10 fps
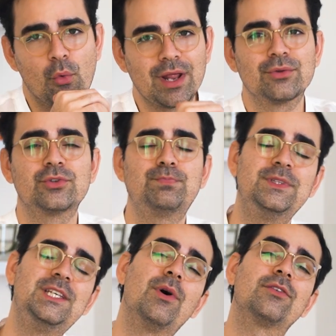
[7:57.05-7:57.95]
Voilà, donc
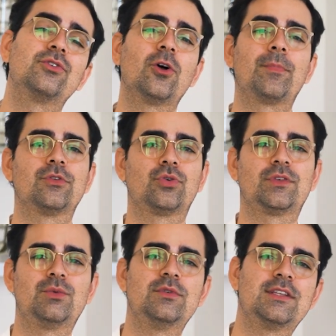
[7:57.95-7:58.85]
dis-moi ce que t'en penses sur
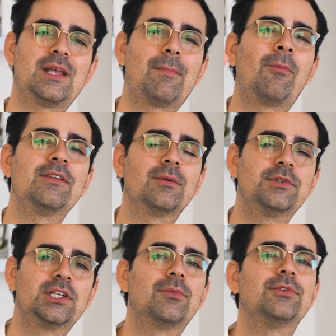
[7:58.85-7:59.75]
ces 8 étapes en me laissant un
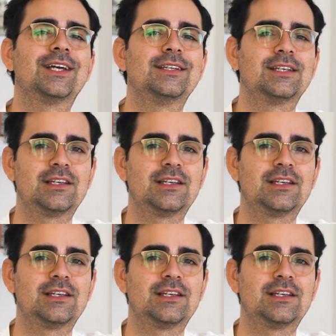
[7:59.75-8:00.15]
petit commentaire à tes